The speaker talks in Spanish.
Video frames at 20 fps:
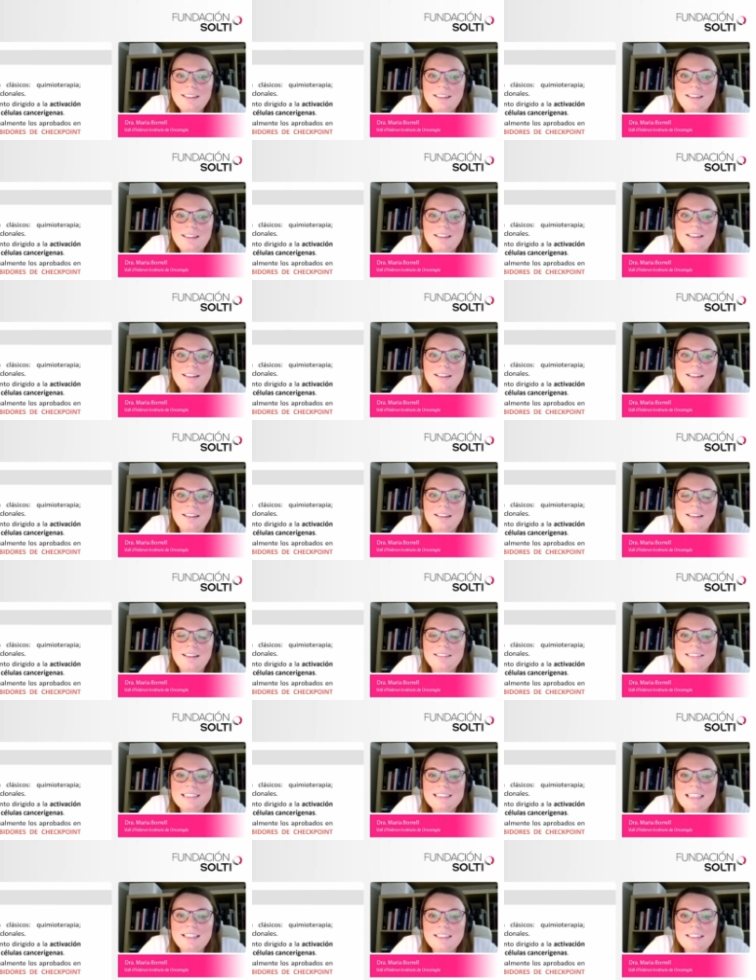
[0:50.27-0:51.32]
ah,
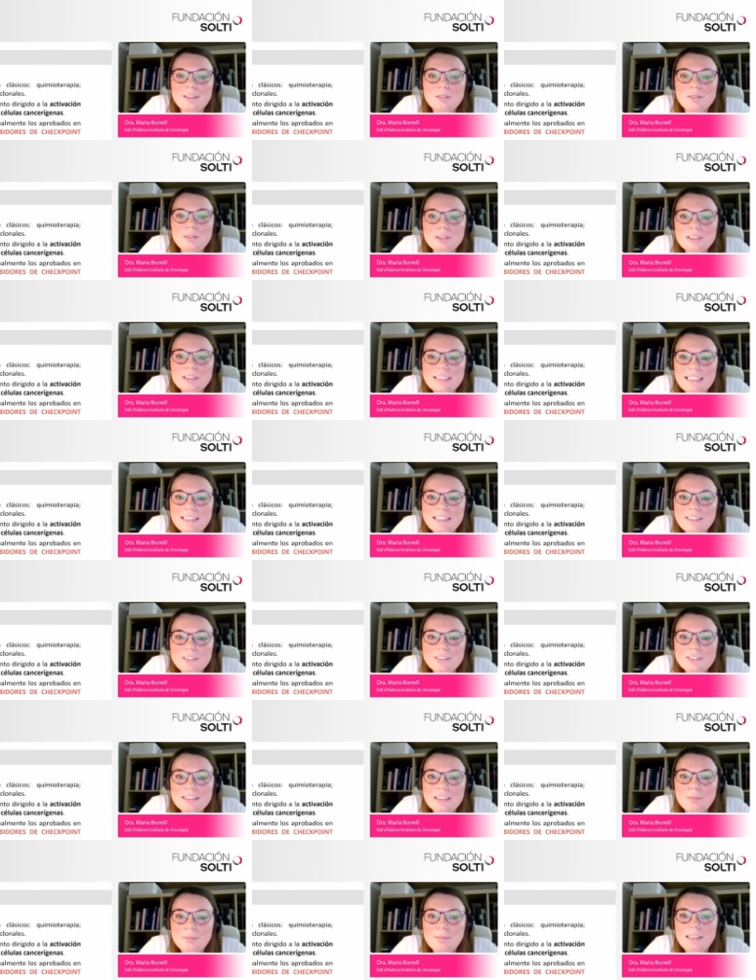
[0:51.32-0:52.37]
hasta hace unos
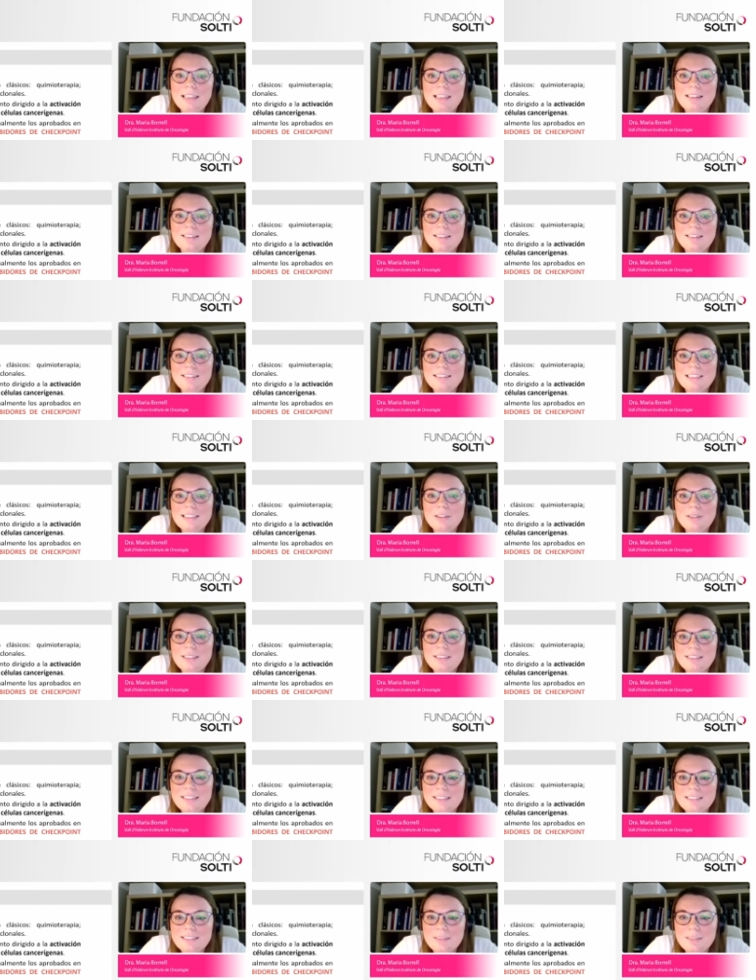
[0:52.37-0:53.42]
años el pilar clásico
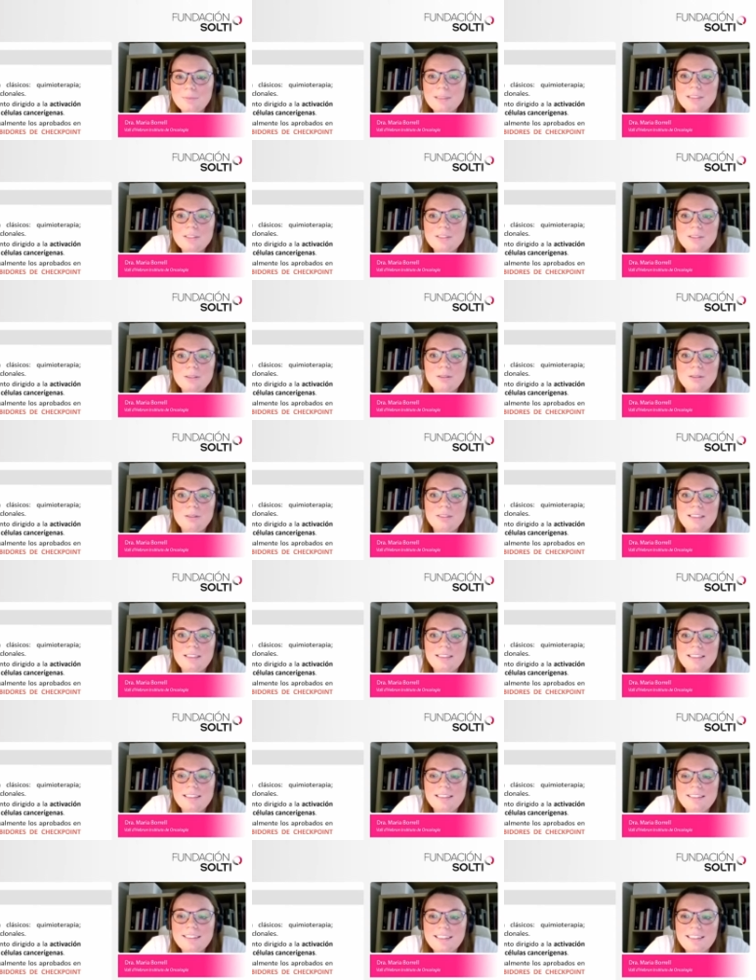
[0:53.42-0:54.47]
del tratamiento del
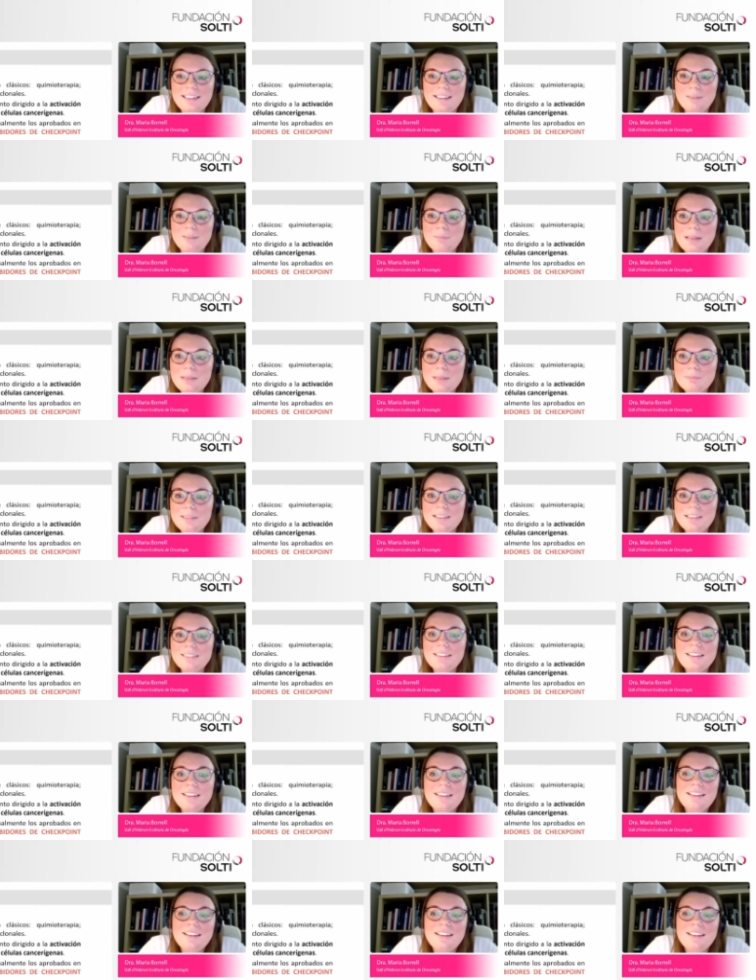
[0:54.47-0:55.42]
cáncer de mama